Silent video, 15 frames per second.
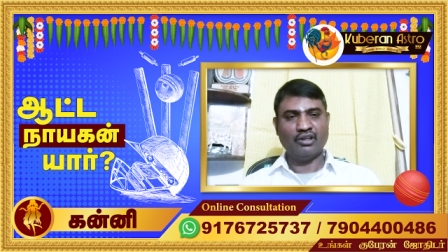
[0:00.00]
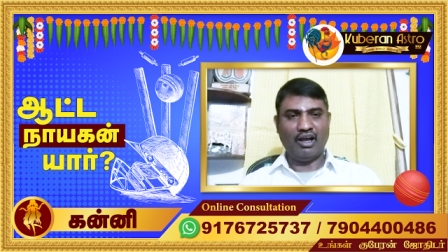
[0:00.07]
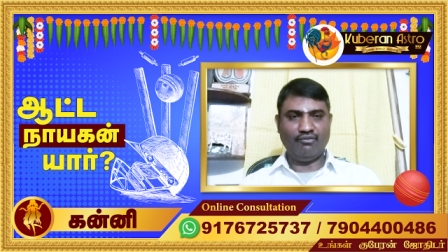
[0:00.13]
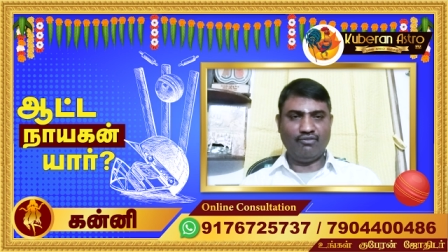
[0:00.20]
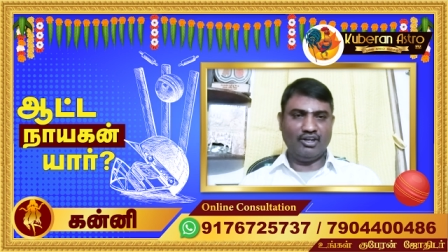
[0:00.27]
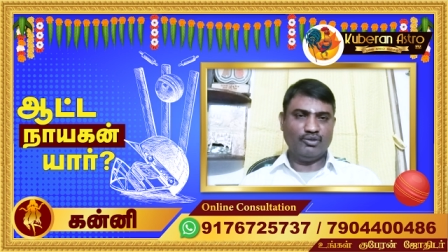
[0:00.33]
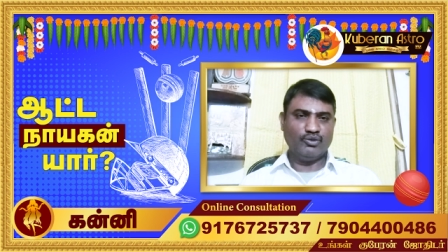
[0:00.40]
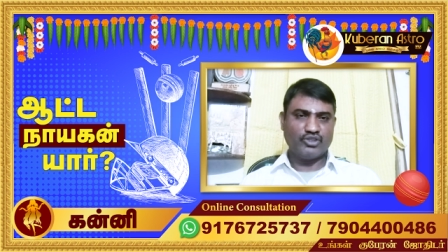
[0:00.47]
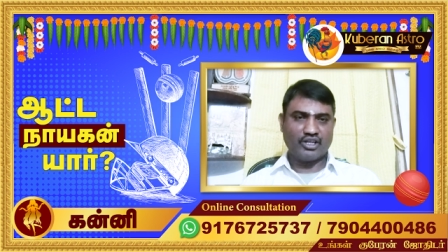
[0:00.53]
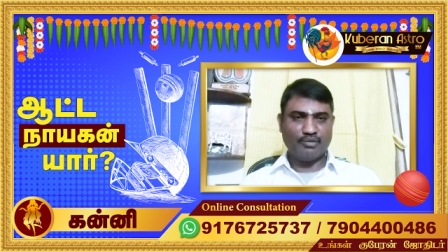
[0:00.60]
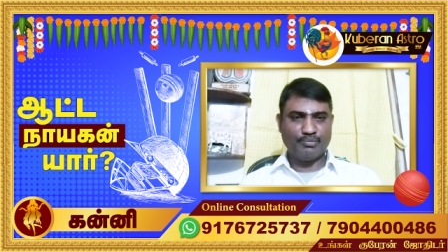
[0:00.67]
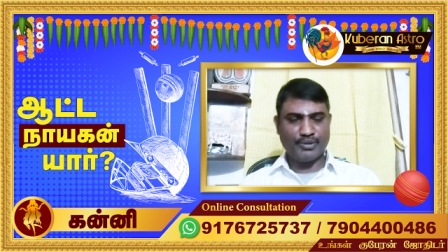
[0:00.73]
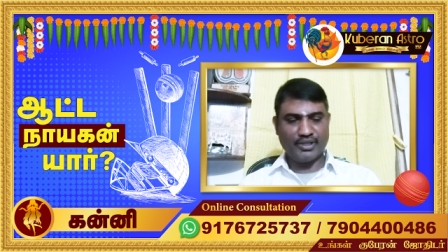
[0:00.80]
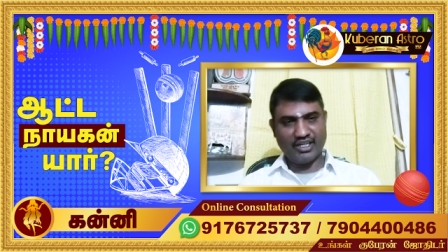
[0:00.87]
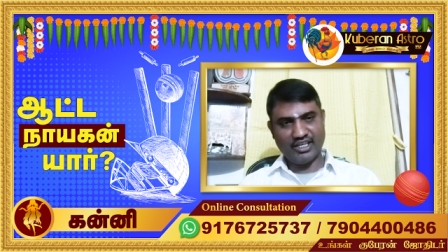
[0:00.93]
அவ்வளவு
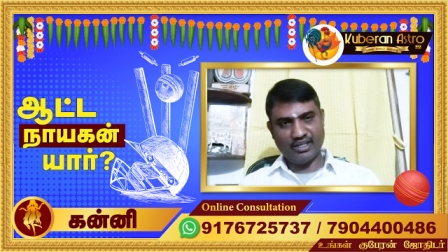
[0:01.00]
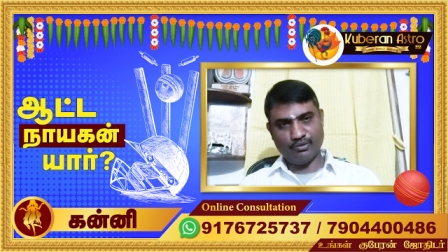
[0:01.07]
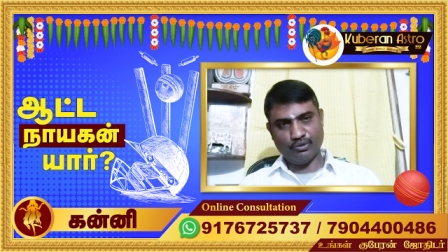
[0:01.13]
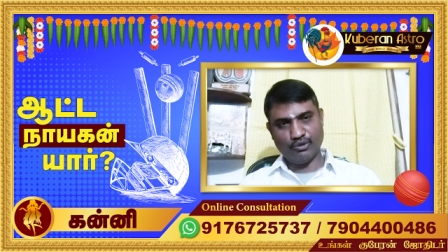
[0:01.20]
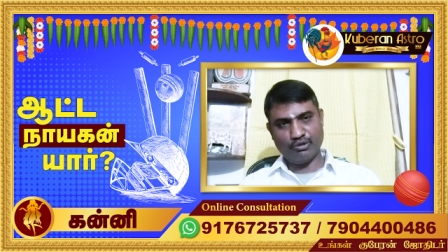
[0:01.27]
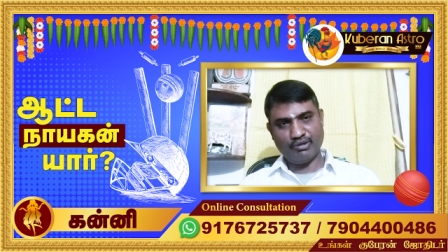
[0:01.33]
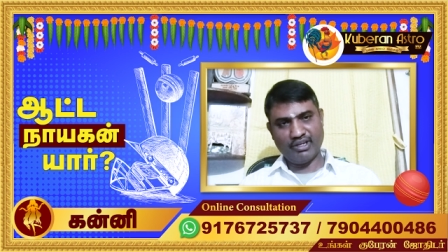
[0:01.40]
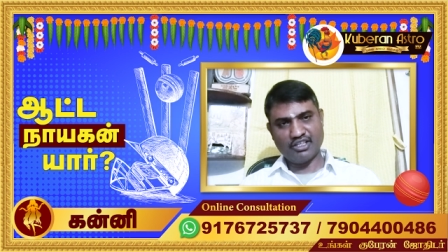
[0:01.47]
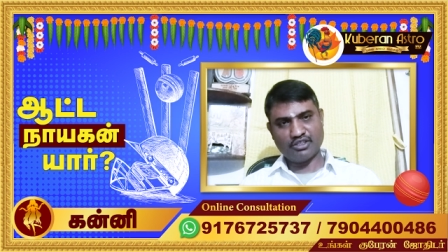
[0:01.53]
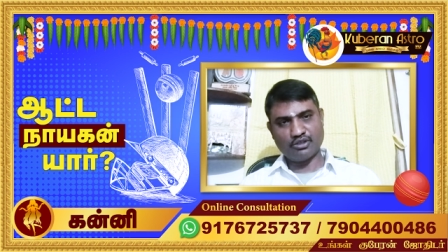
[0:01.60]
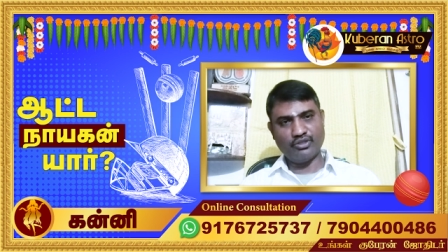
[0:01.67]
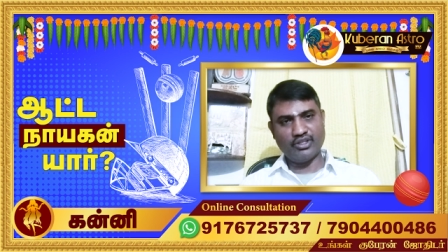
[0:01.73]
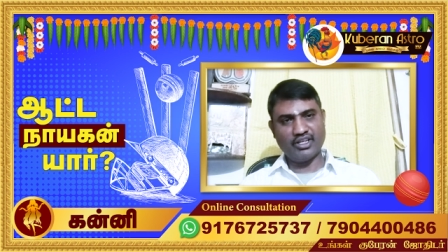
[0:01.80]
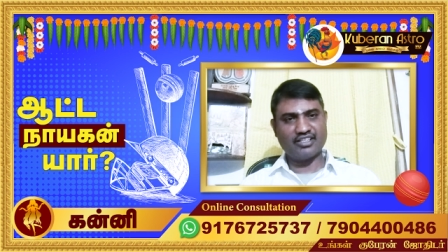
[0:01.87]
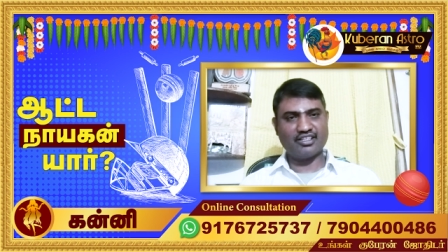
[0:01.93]
சிறப்பு இல்லை ஒருவேளை
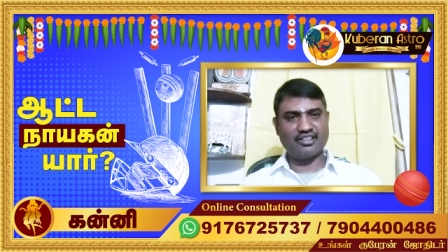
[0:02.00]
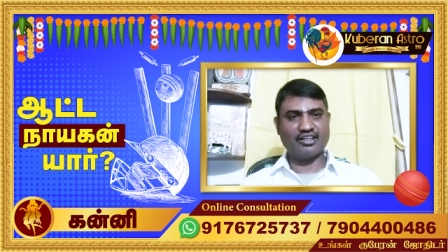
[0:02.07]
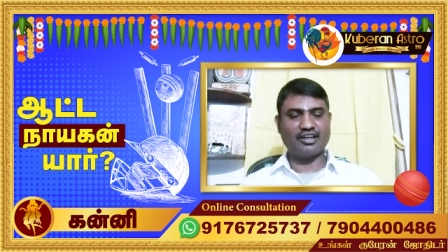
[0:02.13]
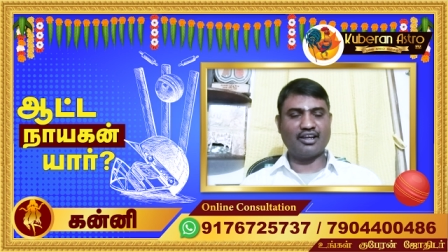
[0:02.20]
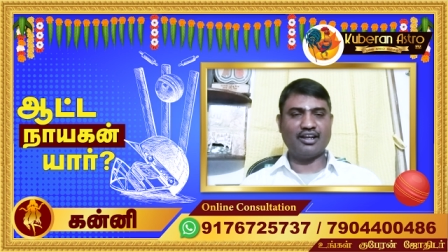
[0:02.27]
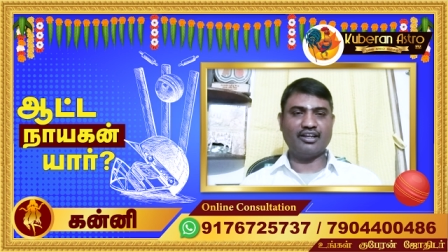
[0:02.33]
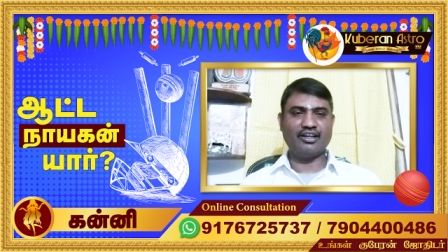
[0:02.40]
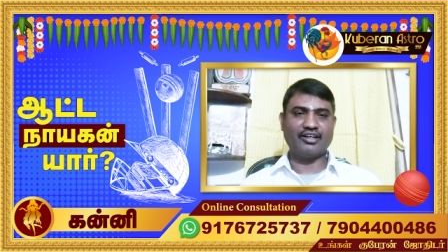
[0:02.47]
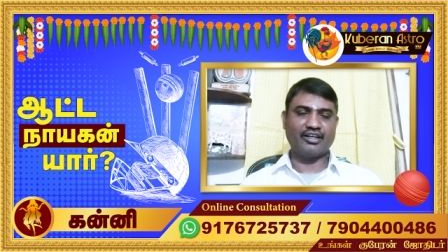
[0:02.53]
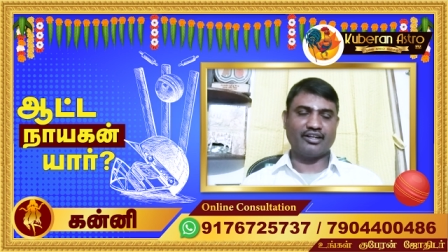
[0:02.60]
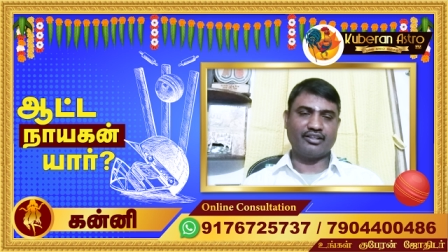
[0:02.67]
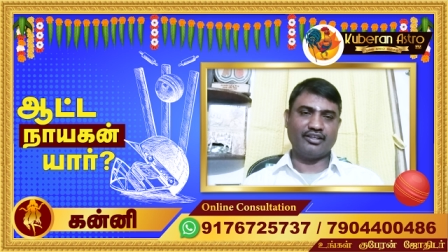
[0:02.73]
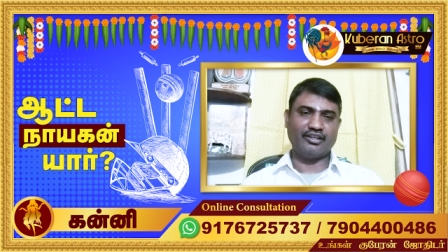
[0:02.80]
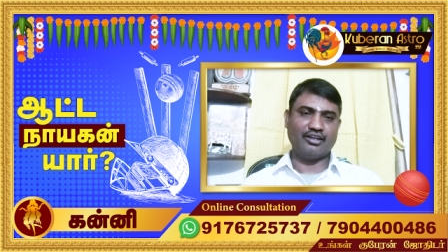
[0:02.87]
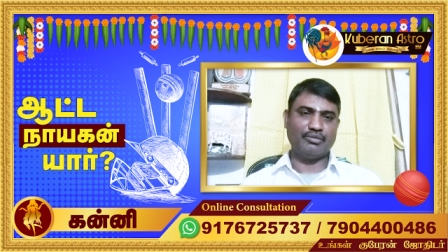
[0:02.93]
சொந்த நட்சத்திர காலில்
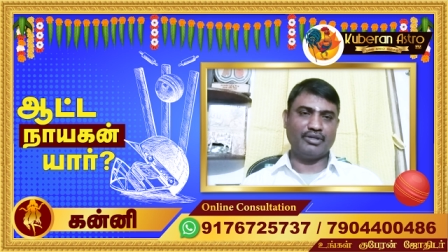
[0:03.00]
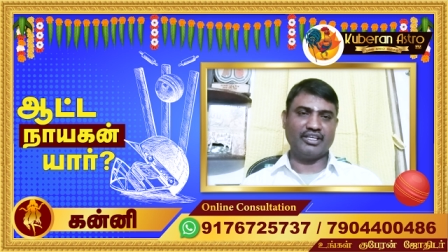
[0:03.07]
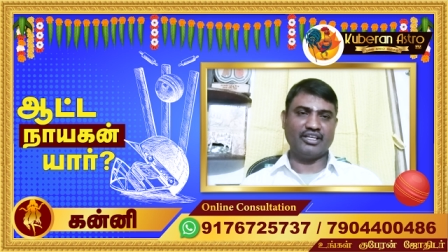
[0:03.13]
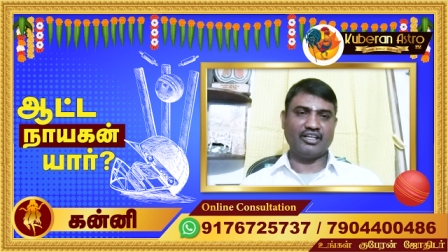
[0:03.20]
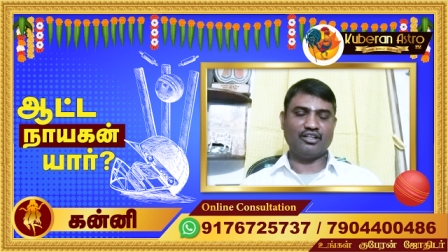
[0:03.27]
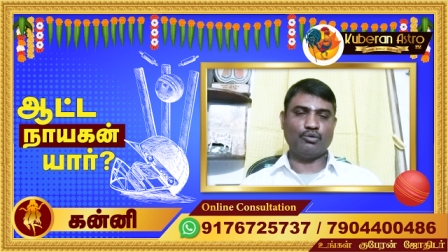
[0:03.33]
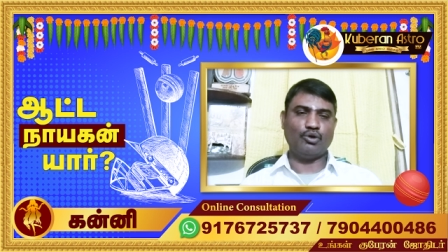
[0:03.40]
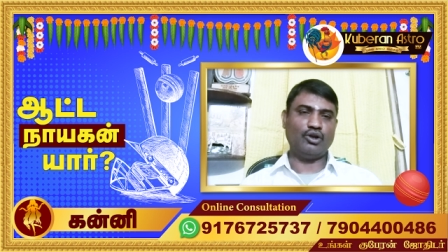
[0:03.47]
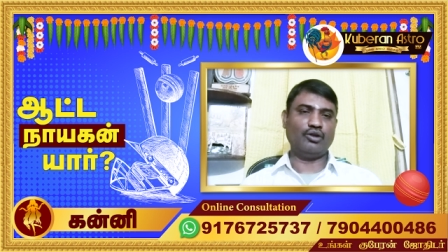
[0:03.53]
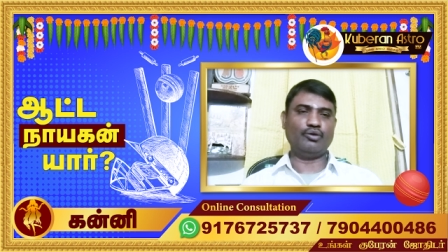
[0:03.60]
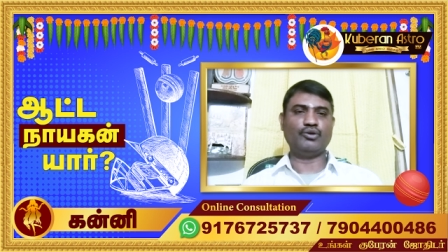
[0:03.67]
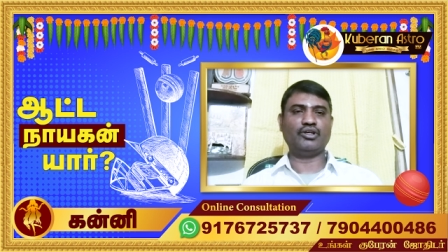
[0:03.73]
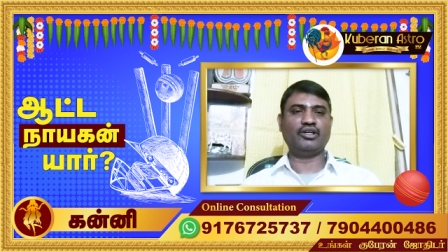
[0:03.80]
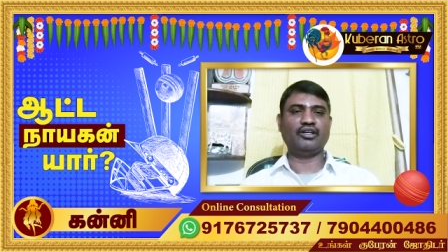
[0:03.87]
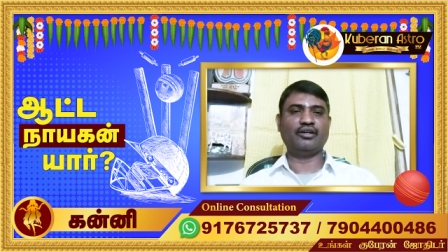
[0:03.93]
இருக்கிறது அப்படிங்கிறது
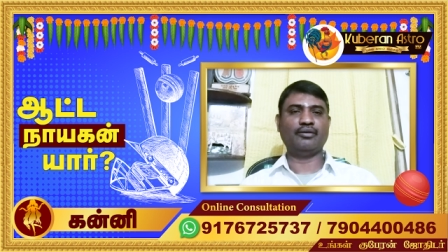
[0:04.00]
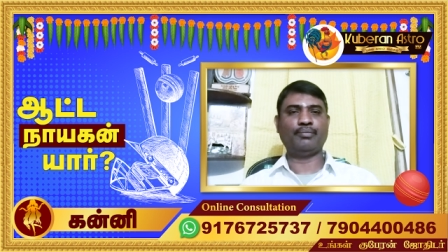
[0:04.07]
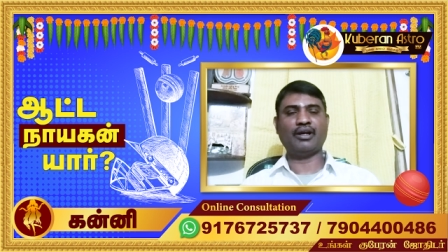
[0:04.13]
ஓரளவுக்கு